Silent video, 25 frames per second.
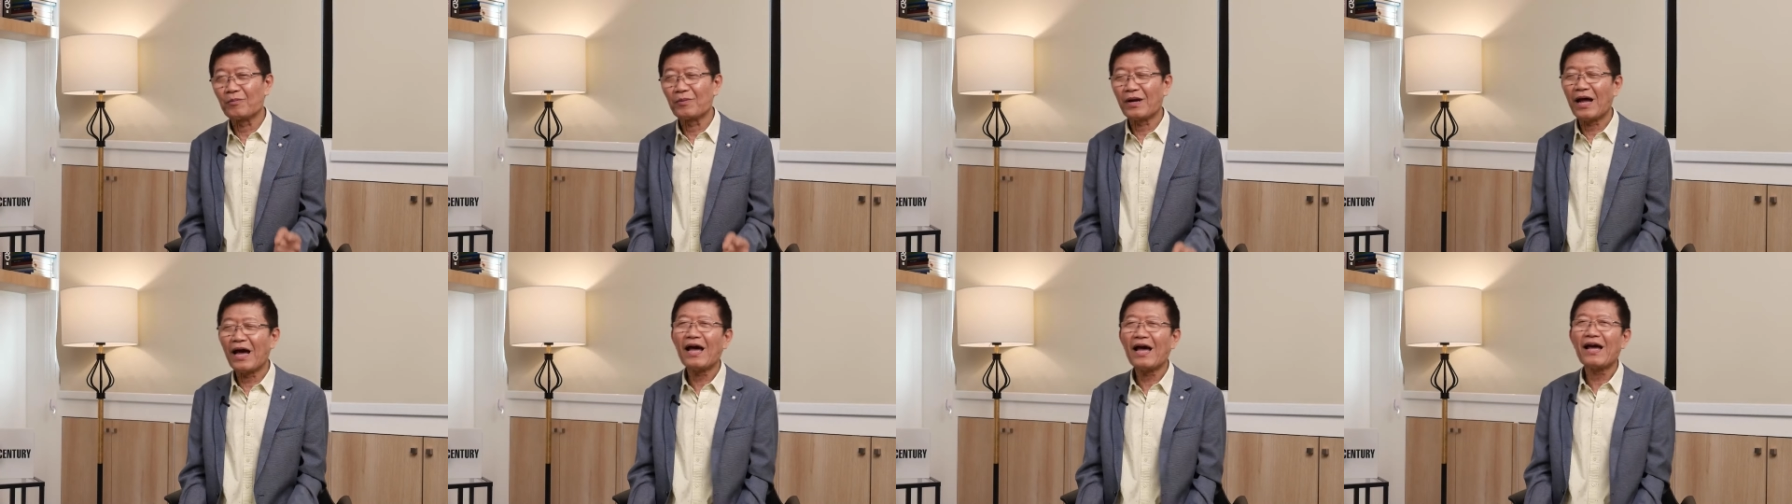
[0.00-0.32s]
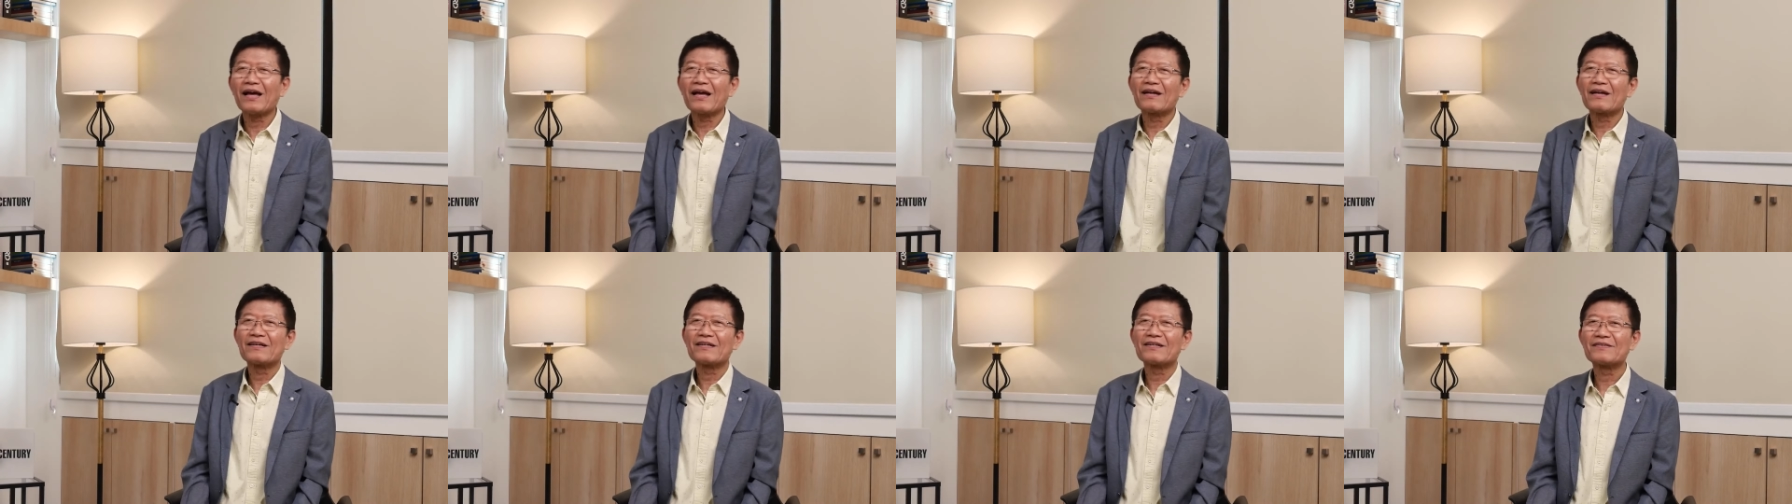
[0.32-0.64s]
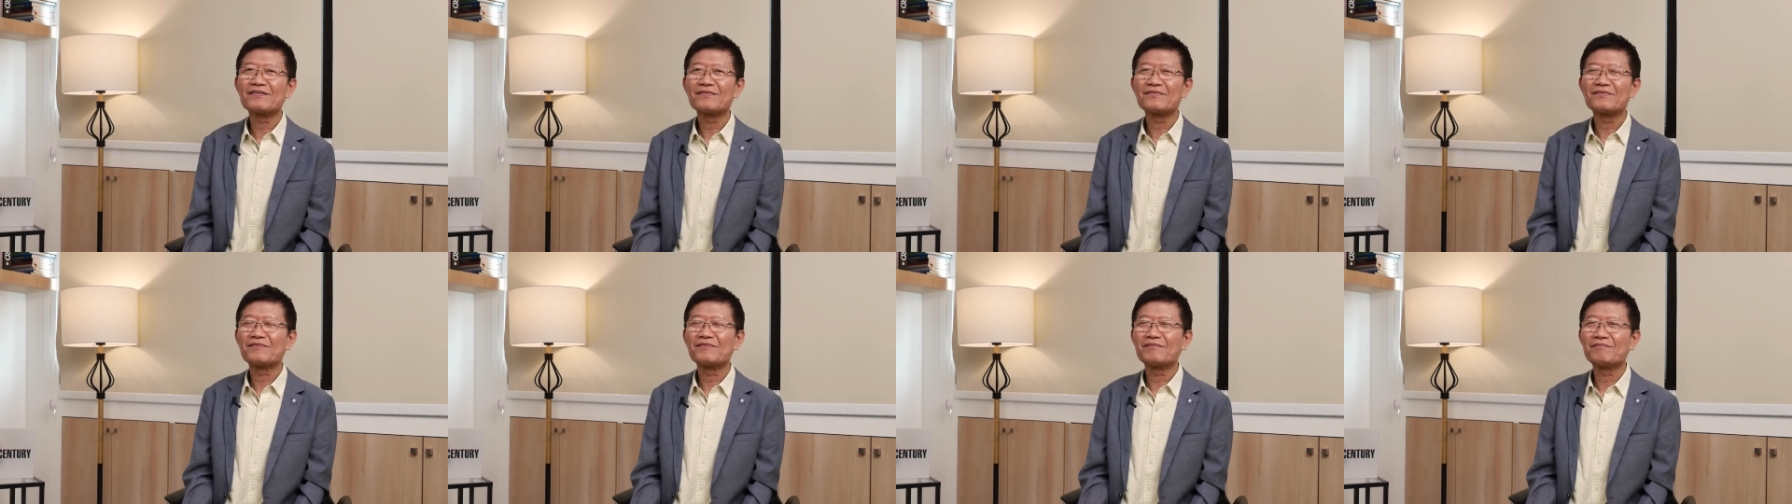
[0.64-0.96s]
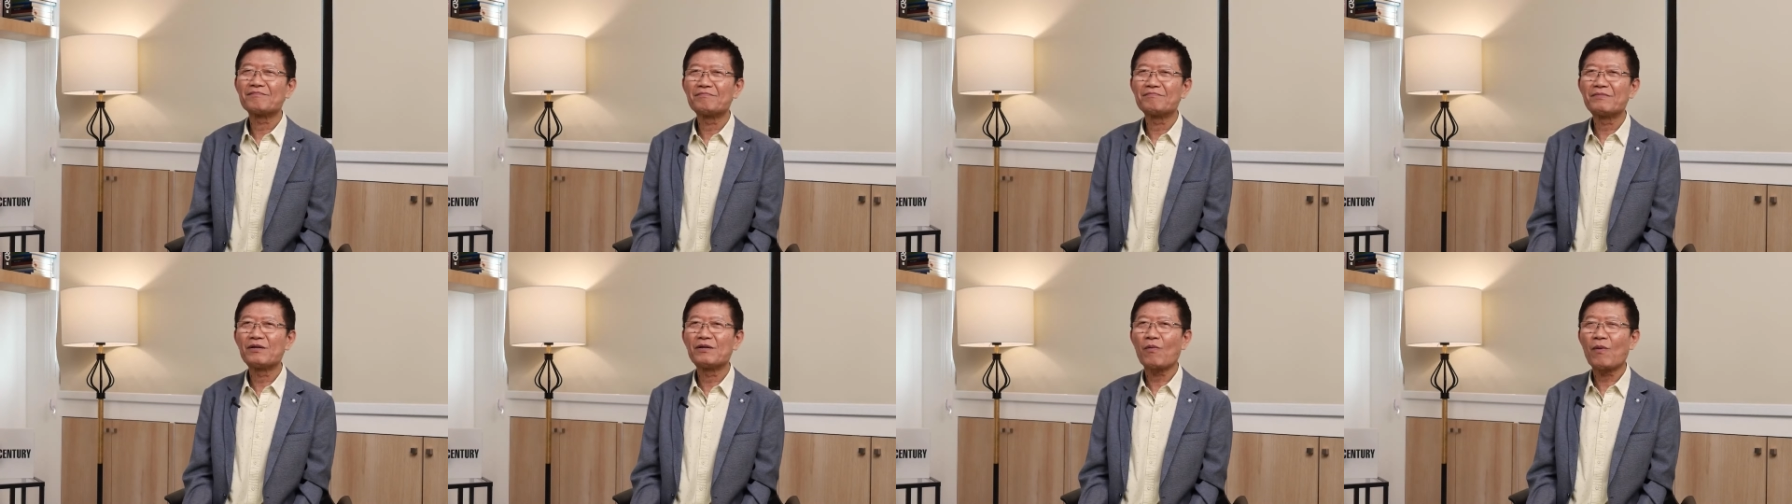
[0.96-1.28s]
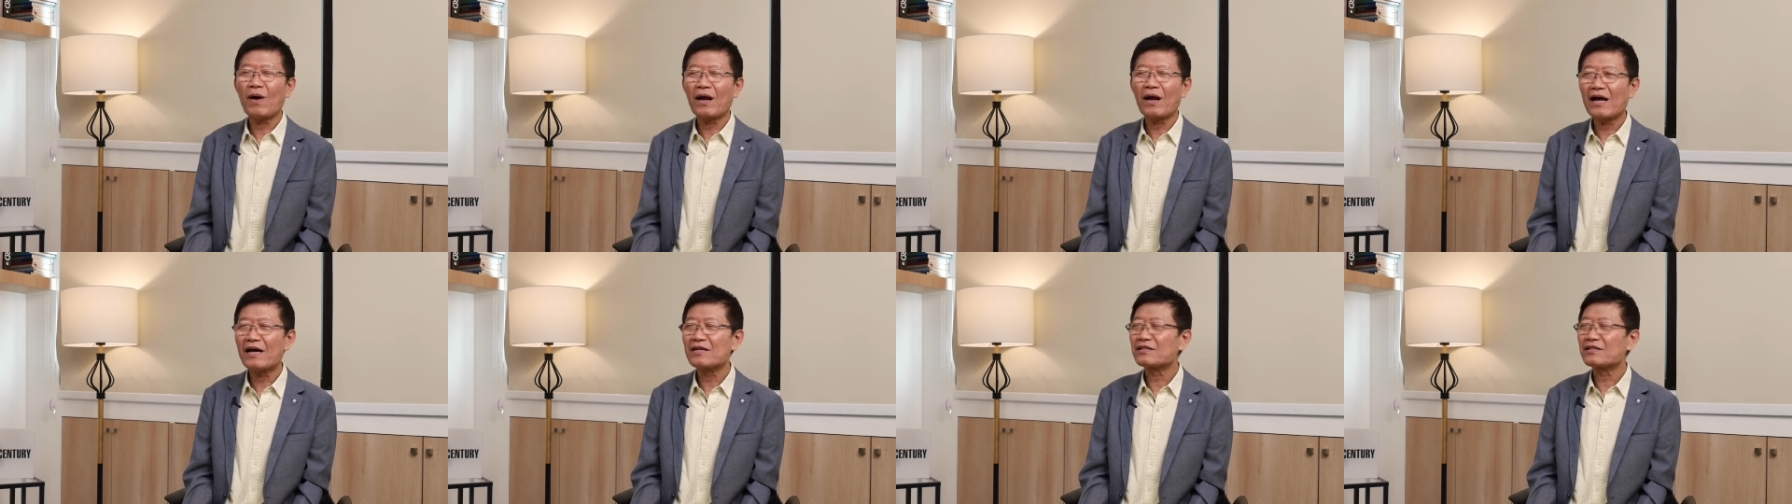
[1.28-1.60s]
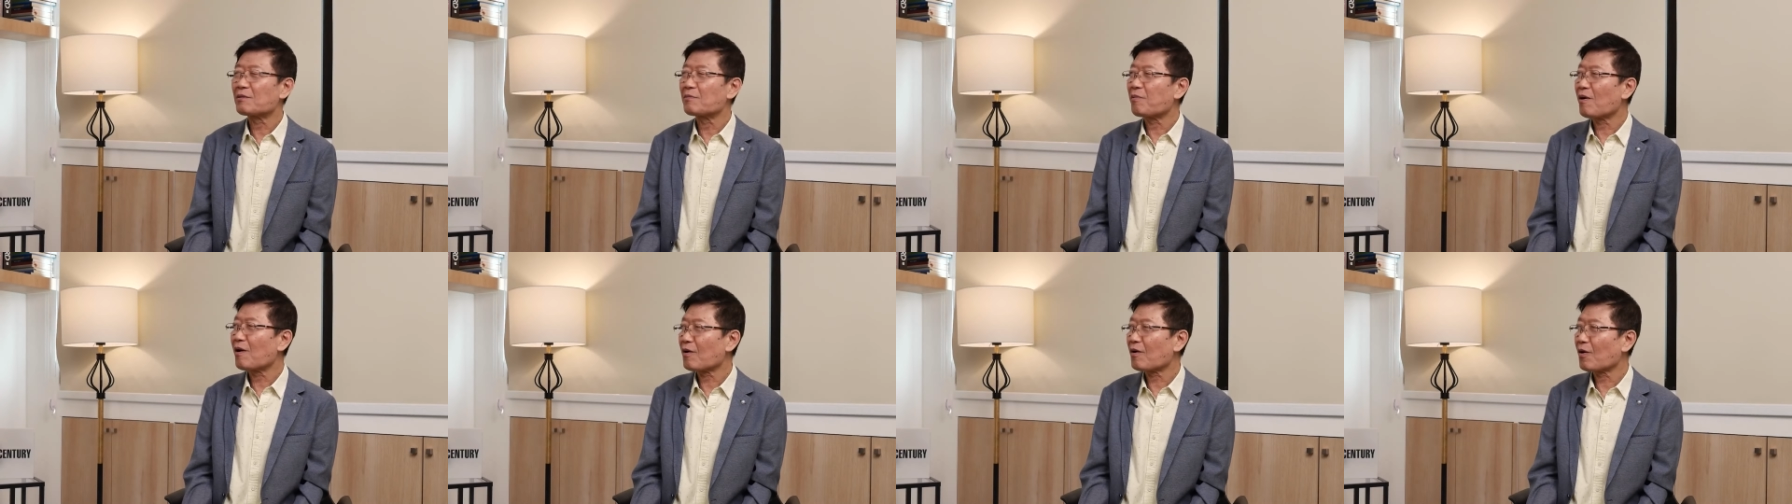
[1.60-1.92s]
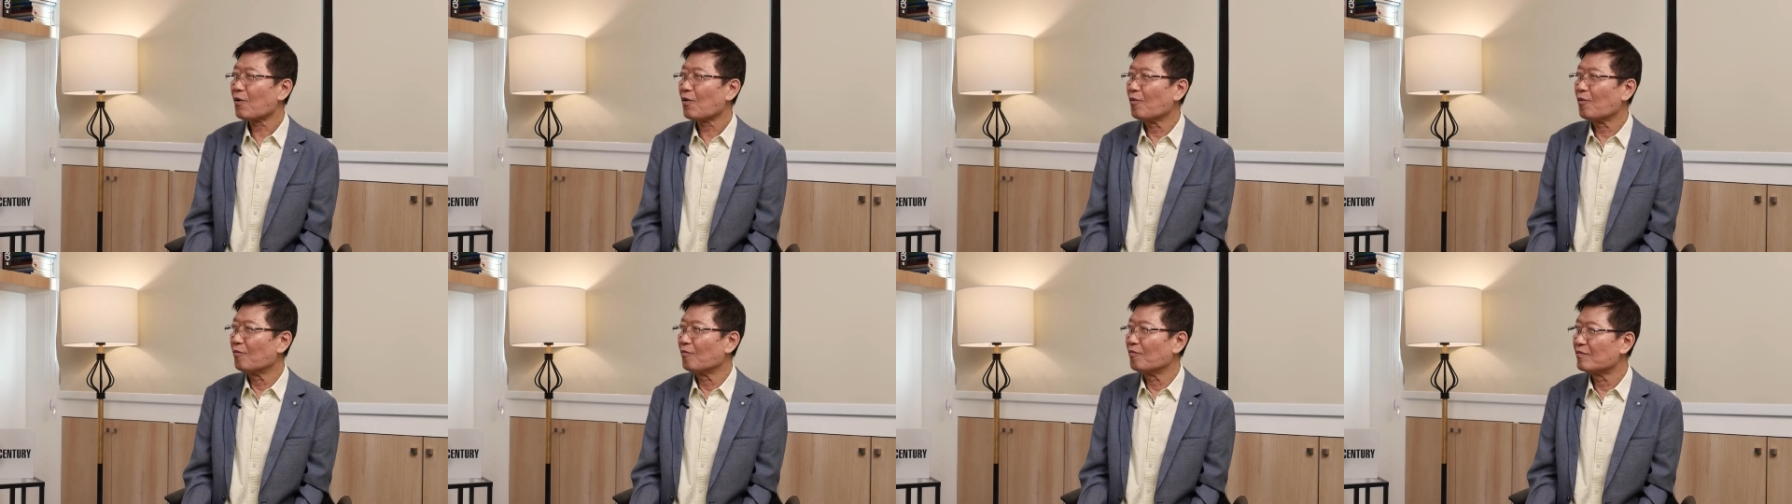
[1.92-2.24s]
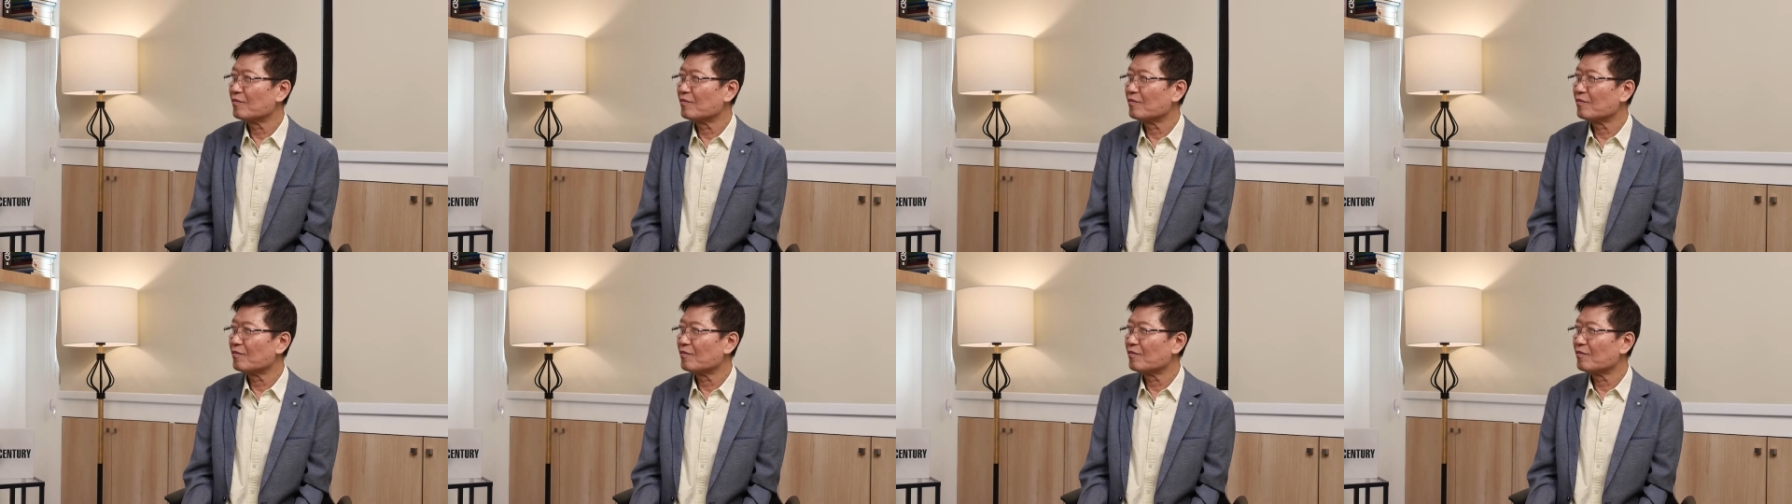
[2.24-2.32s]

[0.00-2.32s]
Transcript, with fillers: นะ มีวาระเฉพาะกลุ่ม